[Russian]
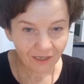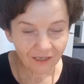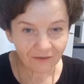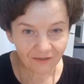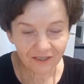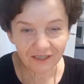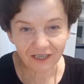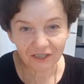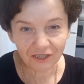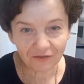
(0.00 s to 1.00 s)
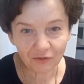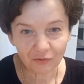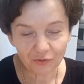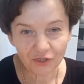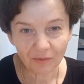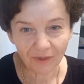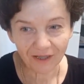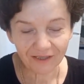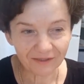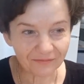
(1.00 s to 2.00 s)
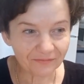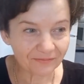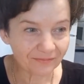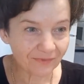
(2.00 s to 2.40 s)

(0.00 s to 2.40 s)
И видите, как человеку нужно мало